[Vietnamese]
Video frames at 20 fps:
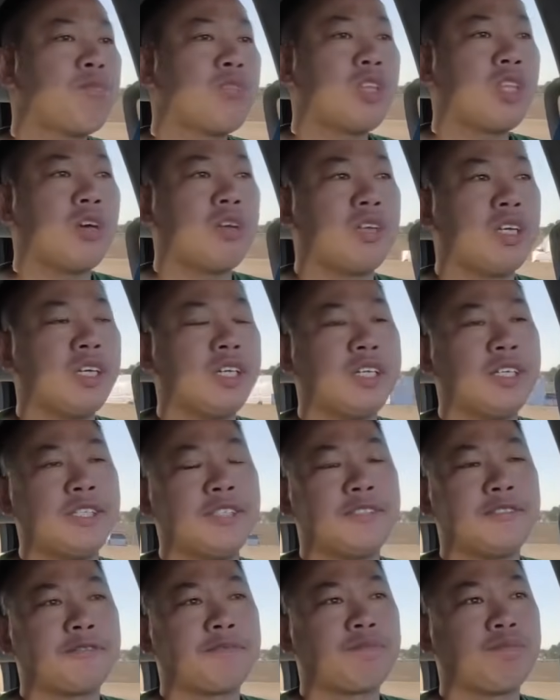trời đất ơi
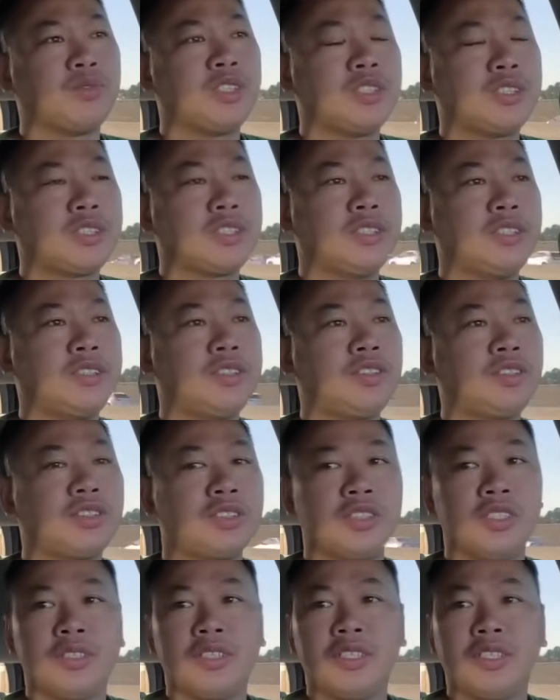
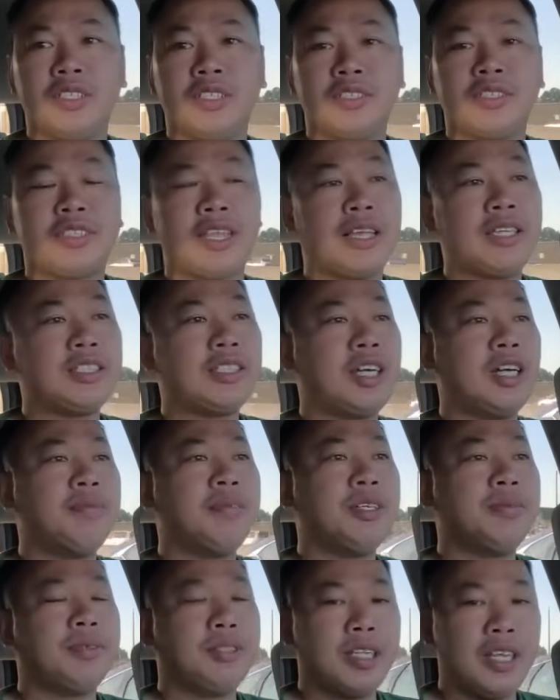sáng sớm
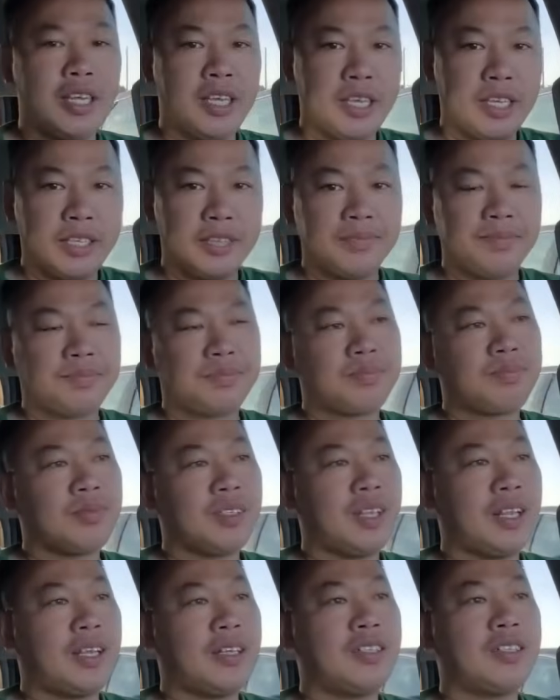á mình đi á
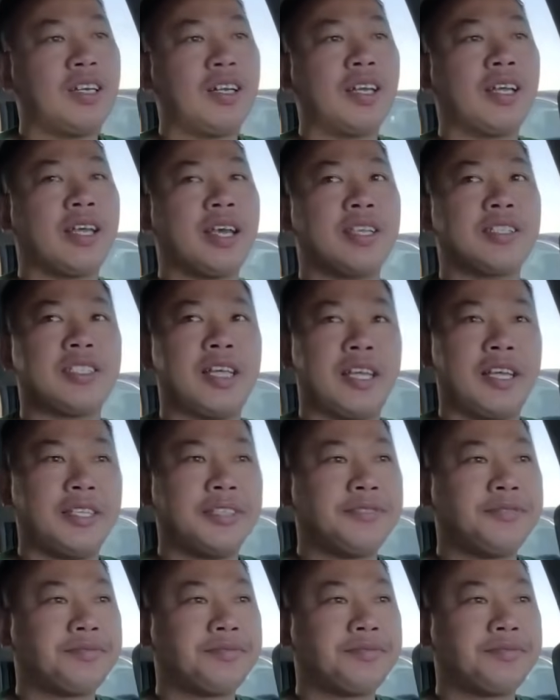là nó rất là kẹt xe